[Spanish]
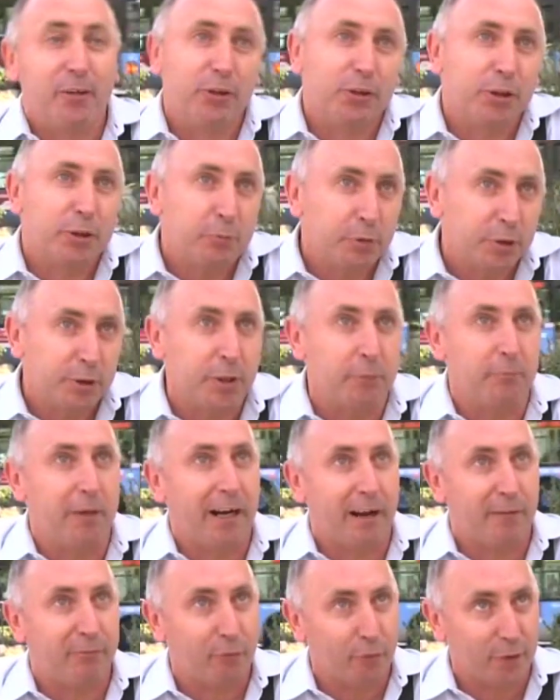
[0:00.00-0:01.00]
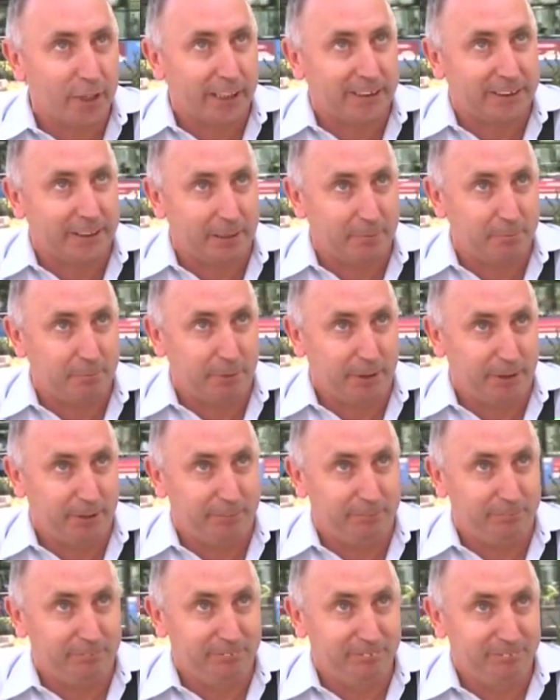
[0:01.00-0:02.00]
Nosotros hemos sido más la furia
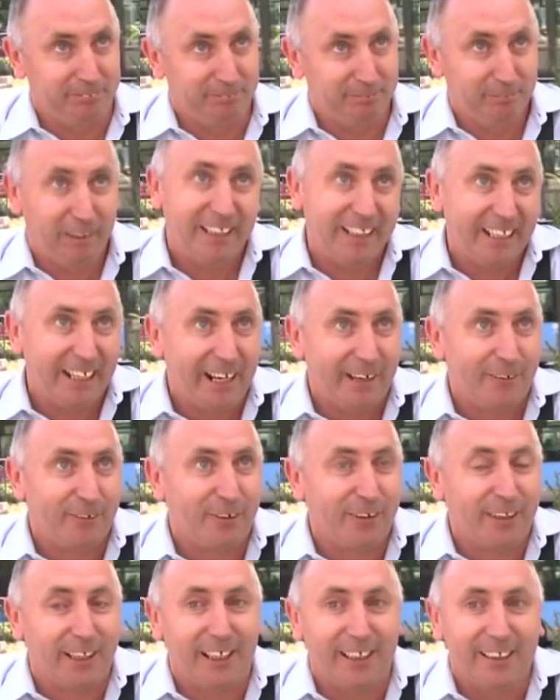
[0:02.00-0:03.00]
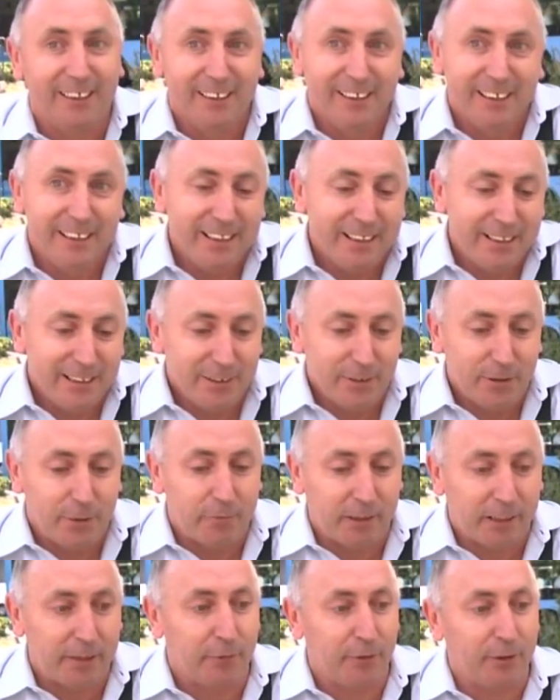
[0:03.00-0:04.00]
siempre, más que la roja. No,
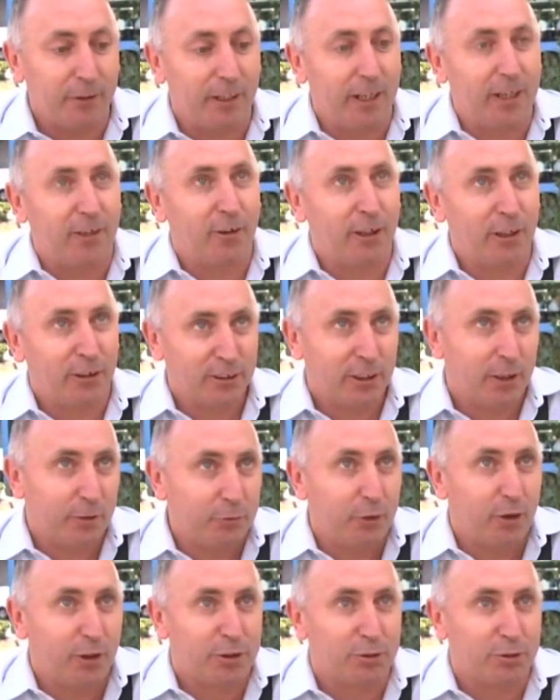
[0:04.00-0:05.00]
pero bueno, la roja nos ha dado buenos